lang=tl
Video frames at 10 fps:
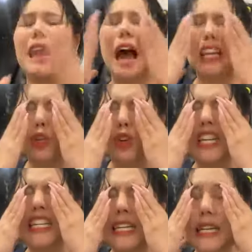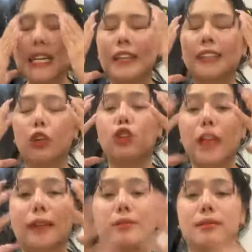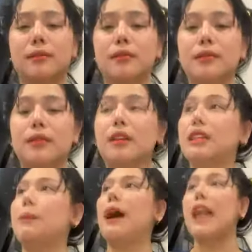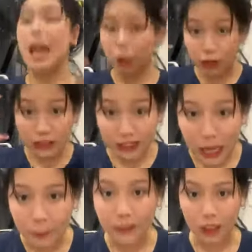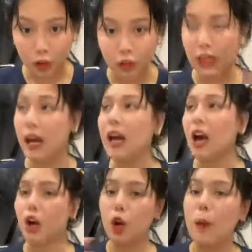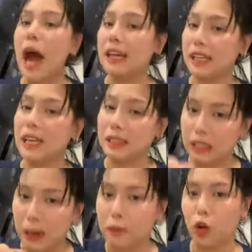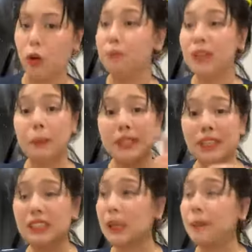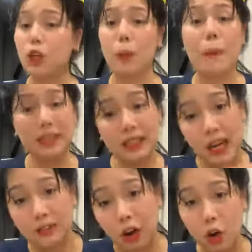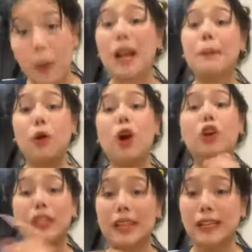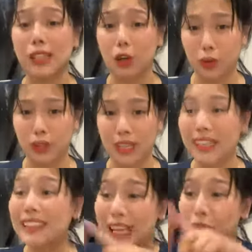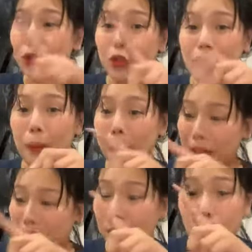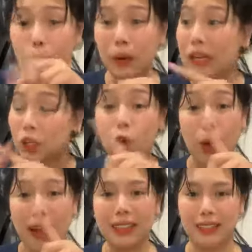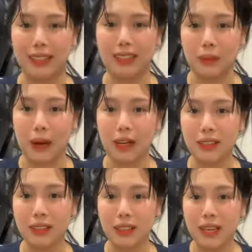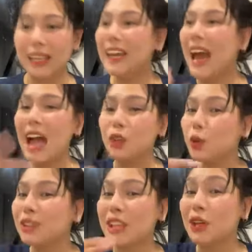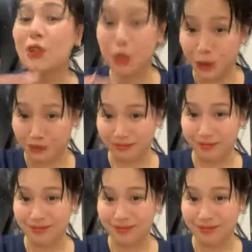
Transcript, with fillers: lagi kong iniiyak sa iyo 'yan. Diba? ba? Lagi kong sinasabi sa iyo na rob akin ng ATM ko. Na minsan sasabihin ko ba magda-drive ako para makuha ko yung lisensya ko. Kasi andun yun sa maliit akong maliit kong wallet eh, 'di ba? Kaya andun sa iyo yun.